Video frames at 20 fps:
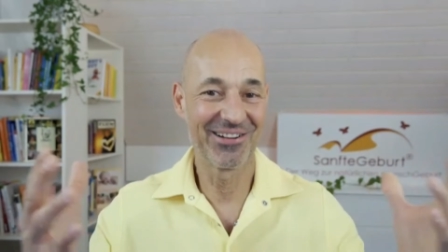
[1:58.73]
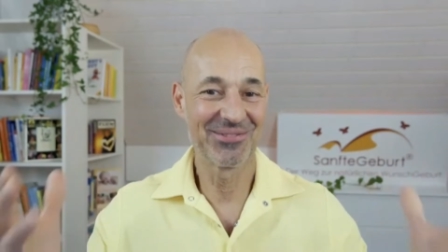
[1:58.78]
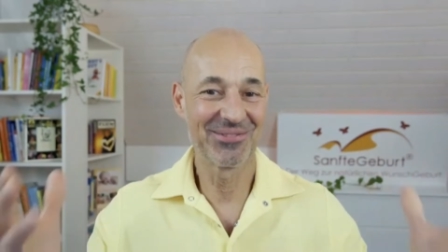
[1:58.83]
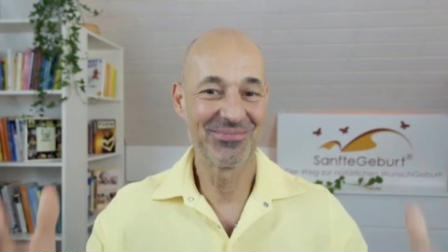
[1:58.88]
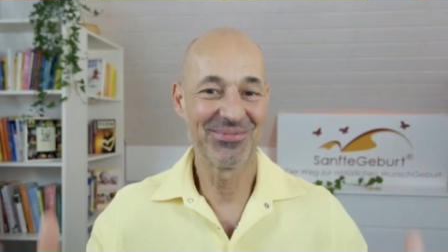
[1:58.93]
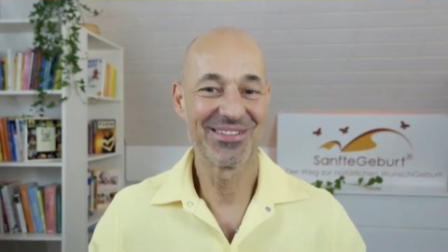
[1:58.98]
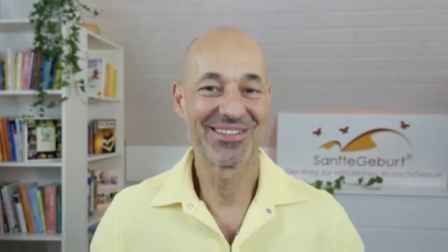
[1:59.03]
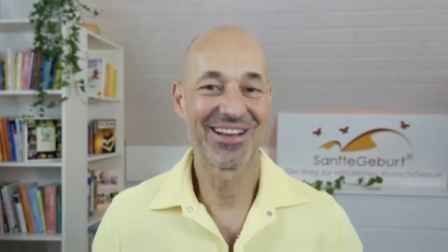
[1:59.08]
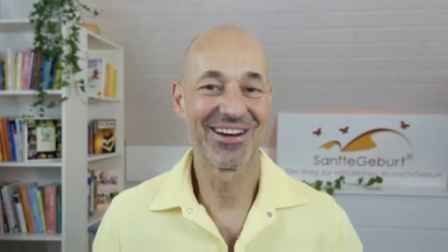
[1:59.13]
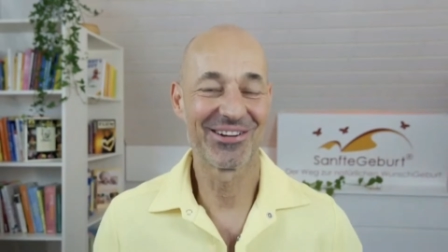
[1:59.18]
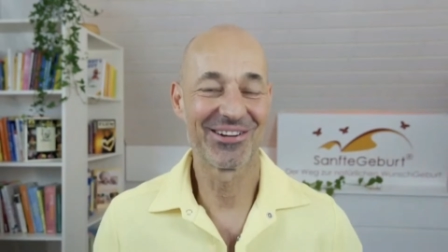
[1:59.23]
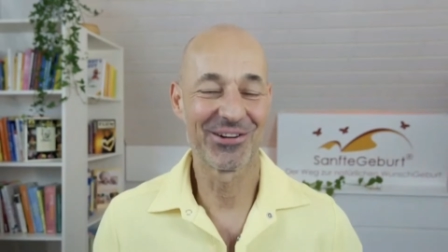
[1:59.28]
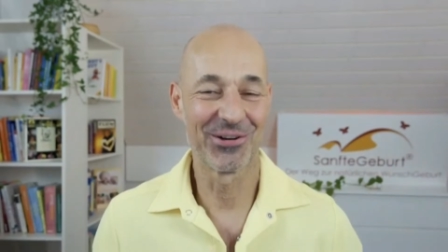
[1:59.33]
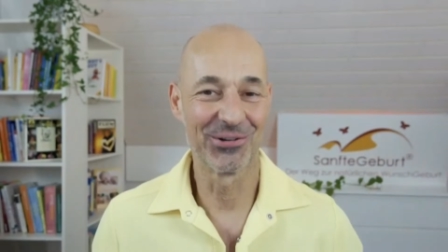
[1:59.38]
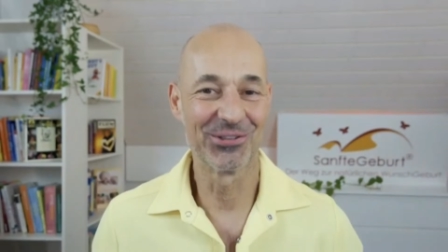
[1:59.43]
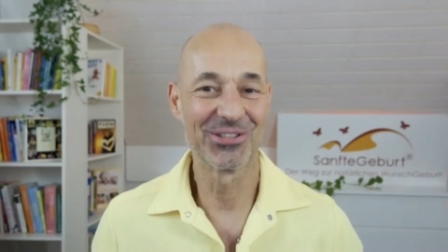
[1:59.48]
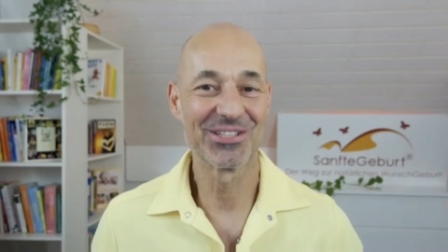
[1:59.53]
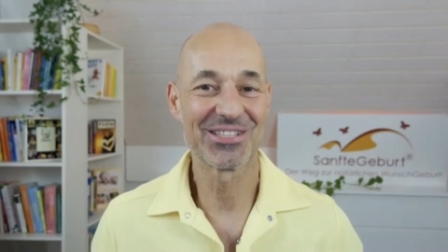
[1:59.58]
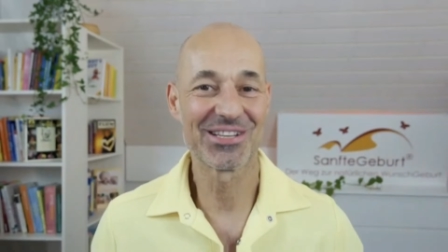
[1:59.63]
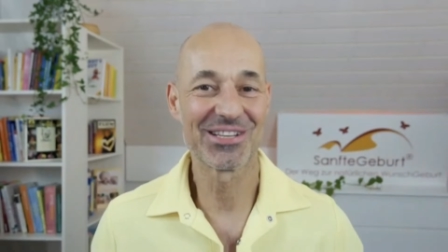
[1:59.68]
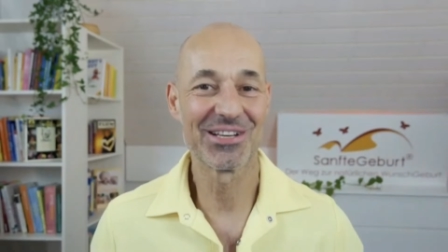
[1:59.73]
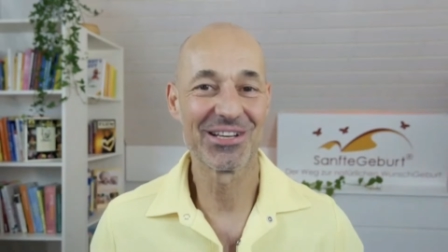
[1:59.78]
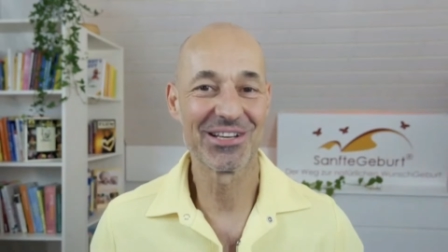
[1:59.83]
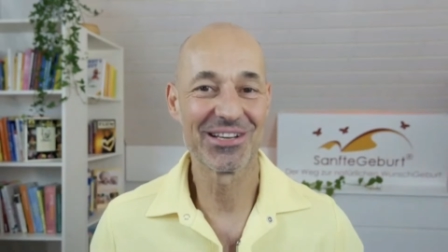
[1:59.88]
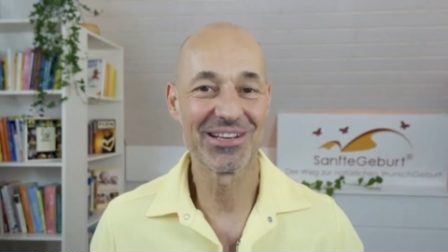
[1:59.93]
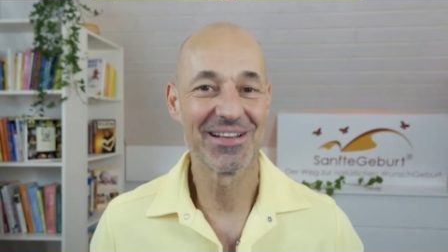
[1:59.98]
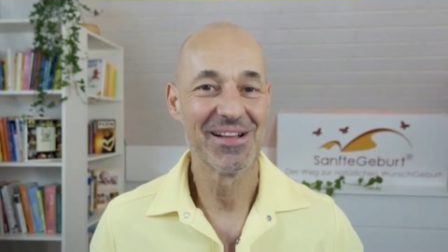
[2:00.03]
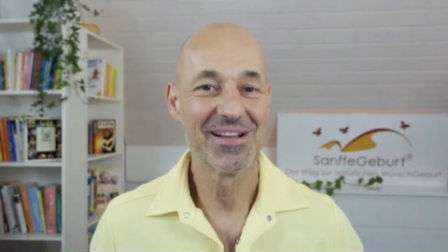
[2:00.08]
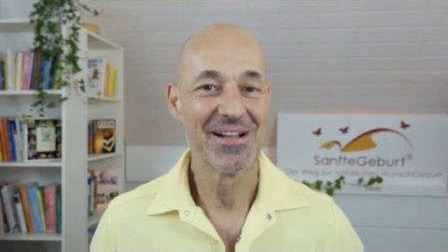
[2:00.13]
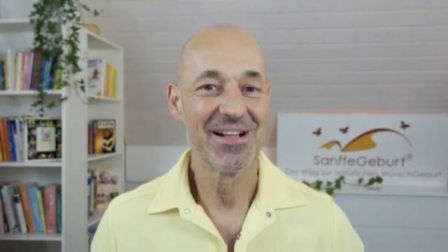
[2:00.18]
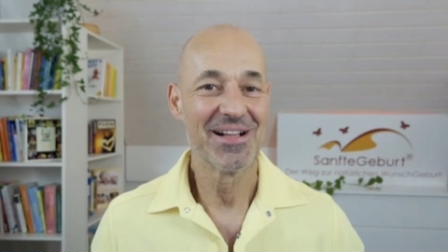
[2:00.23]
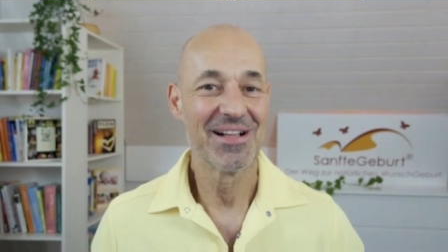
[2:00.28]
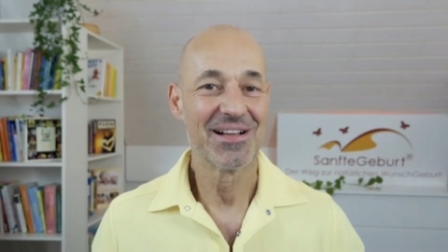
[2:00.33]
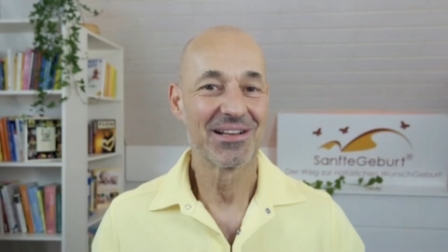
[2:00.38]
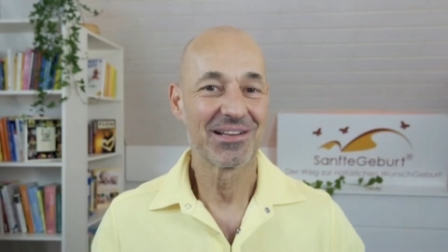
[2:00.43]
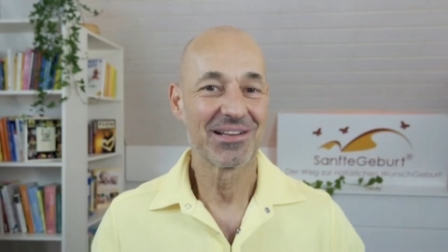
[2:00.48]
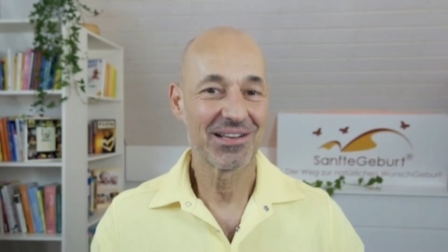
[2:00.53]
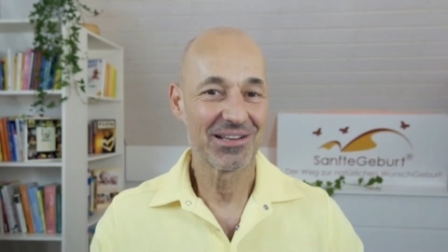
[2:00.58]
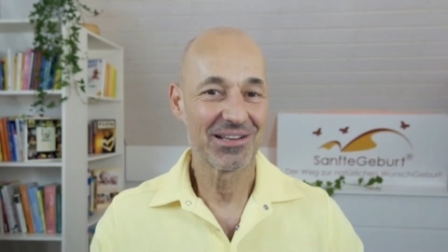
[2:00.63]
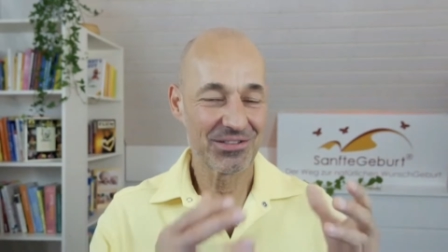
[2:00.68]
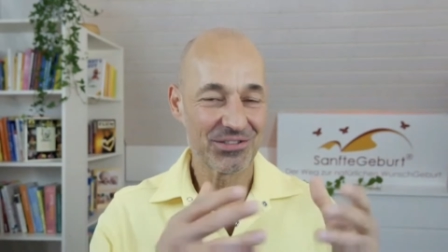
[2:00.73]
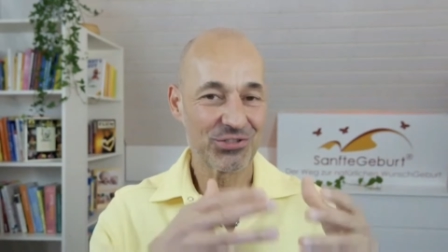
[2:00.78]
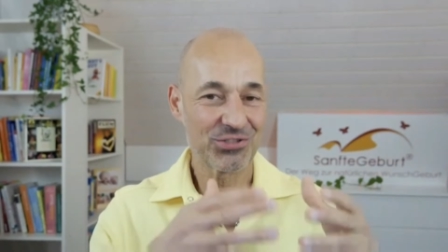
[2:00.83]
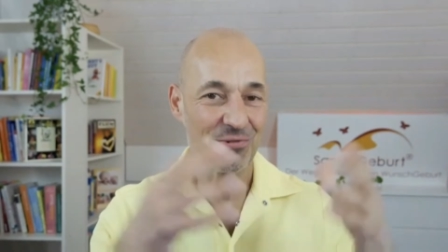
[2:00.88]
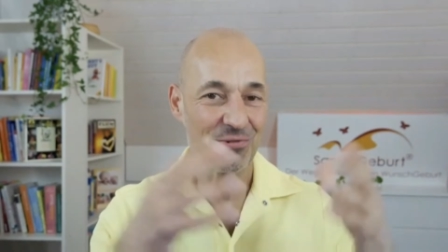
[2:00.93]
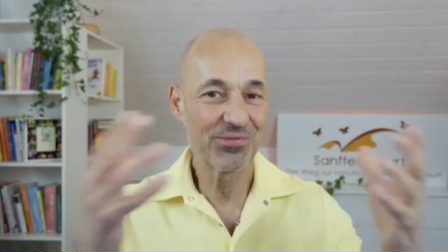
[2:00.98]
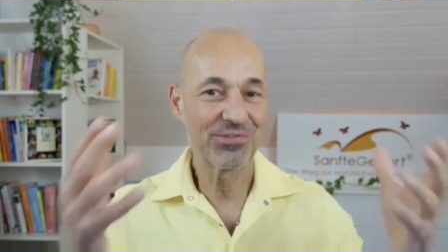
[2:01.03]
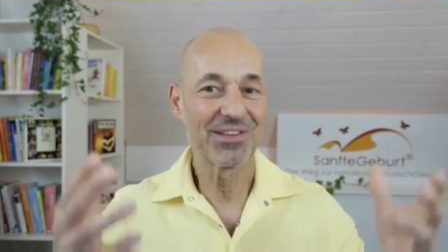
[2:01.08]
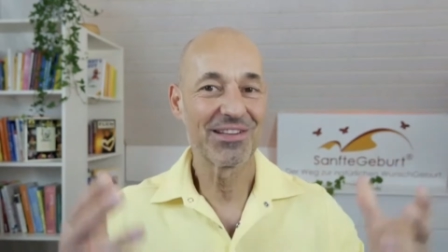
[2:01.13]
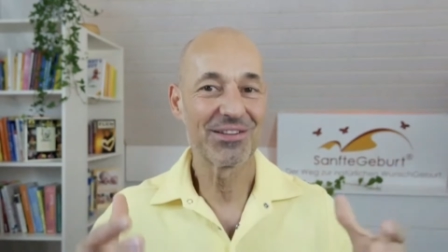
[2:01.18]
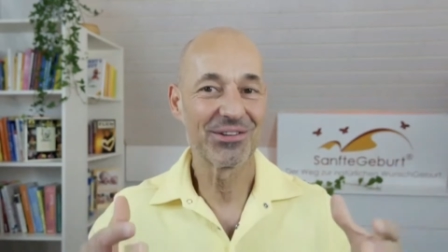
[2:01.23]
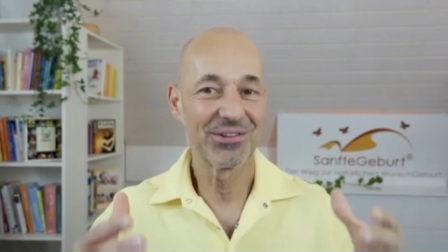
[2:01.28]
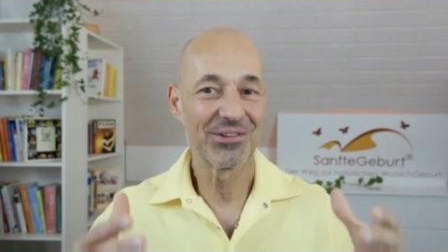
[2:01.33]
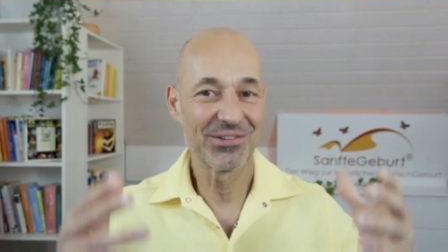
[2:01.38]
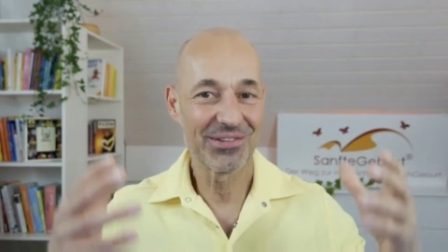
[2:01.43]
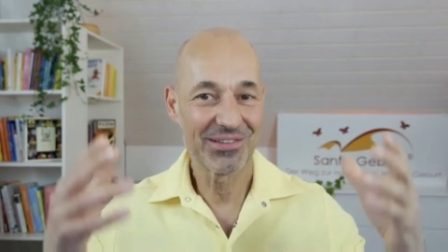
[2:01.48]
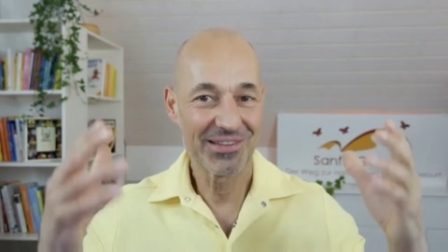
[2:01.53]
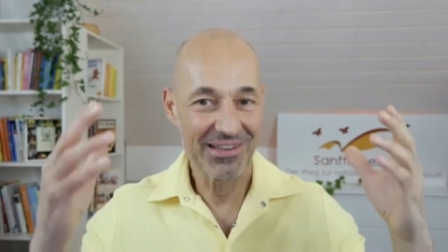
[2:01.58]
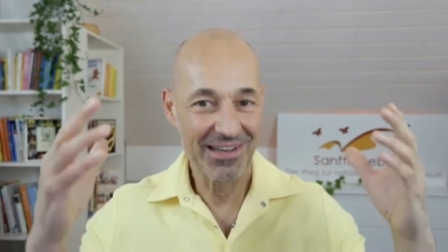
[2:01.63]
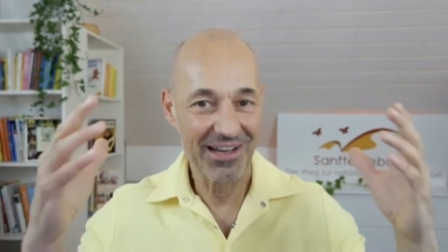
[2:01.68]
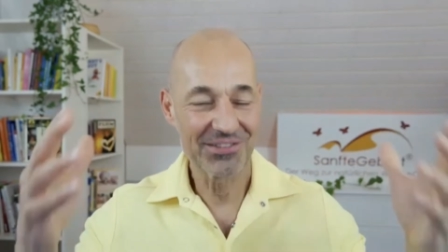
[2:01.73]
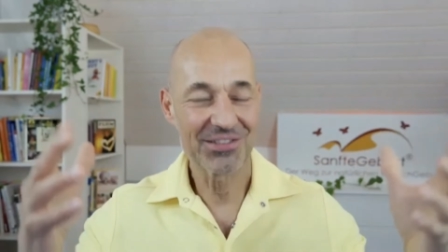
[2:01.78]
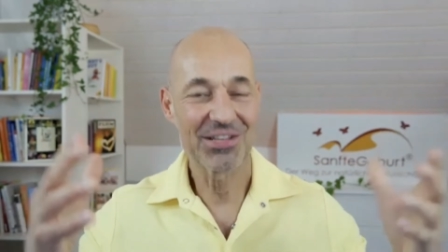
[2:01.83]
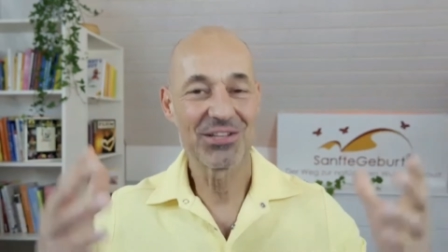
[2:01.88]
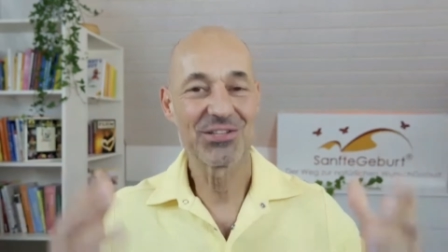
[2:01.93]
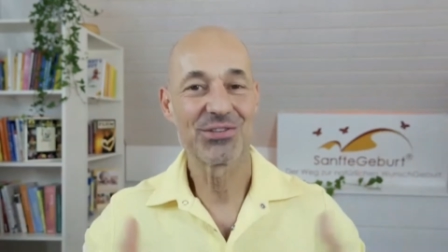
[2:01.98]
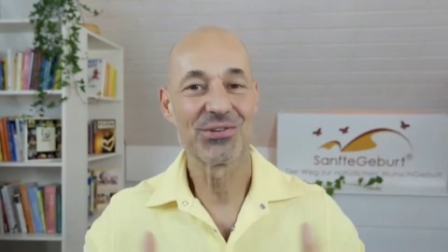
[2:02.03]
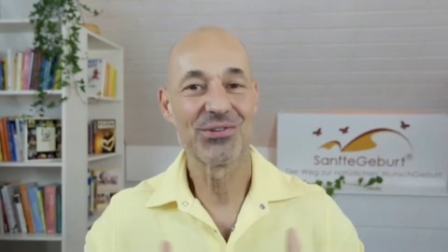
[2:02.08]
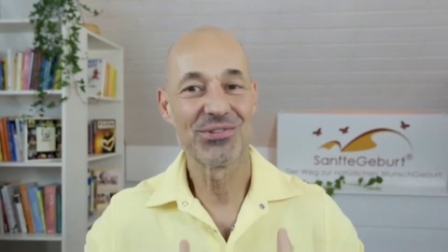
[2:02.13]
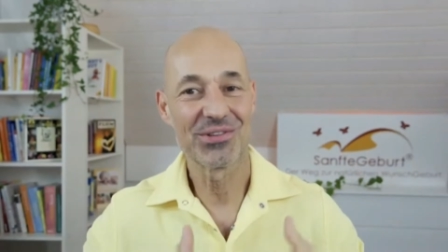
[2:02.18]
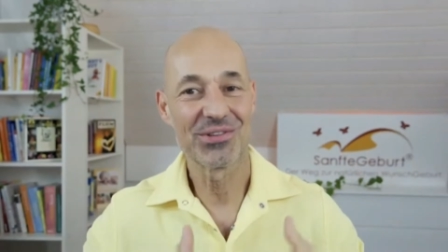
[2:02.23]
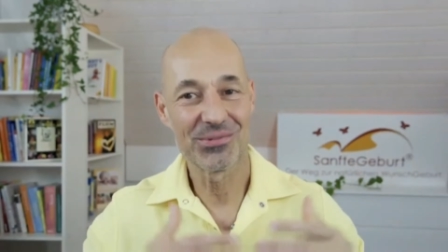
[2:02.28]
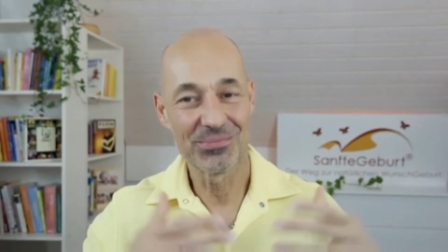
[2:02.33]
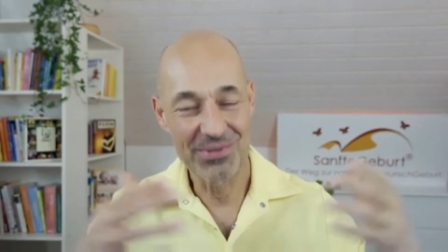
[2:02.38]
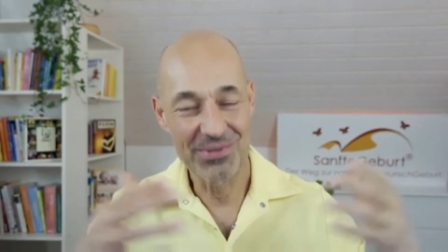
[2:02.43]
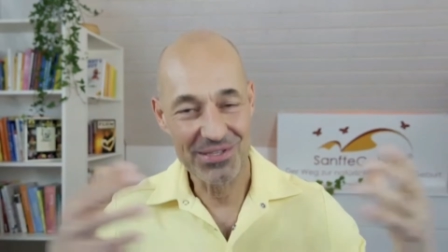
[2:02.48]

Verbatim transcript: halben Tag Holz ge geschuftet und angezündet und